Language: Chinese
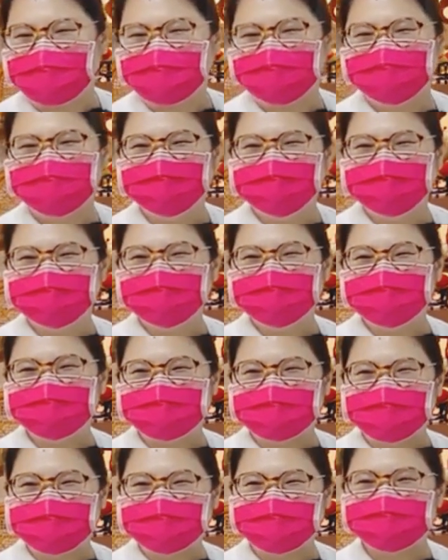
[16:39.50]
那那
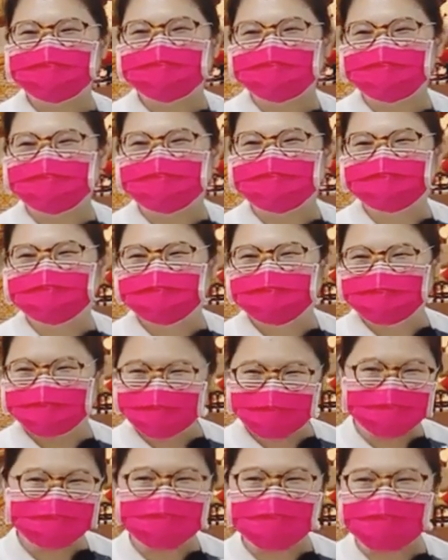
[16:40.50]
时候说，呃，什
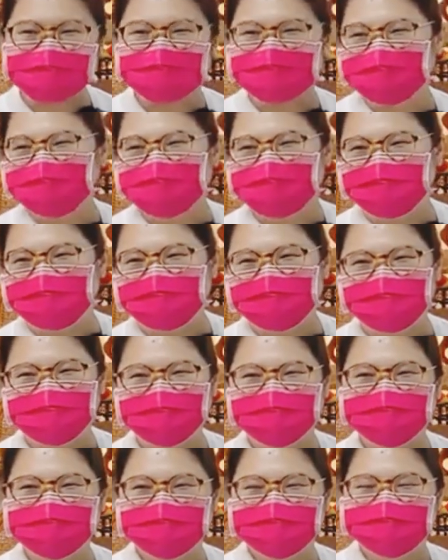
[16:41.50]
么去抢去吃什么
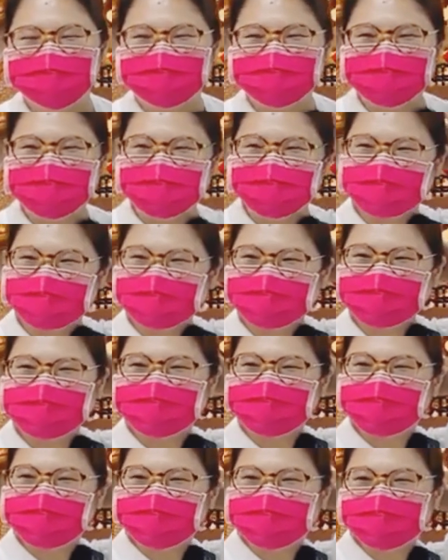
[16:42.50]
药？有吃
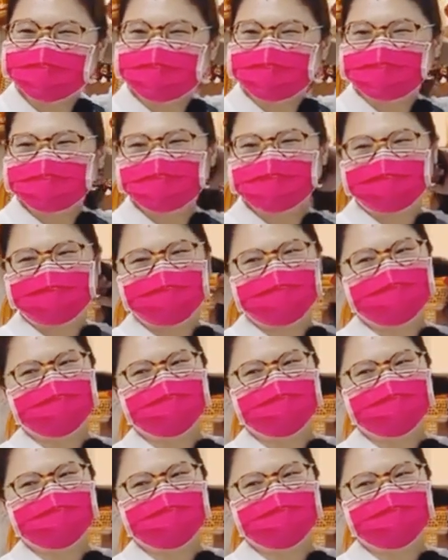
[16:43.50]
啊，没用啊，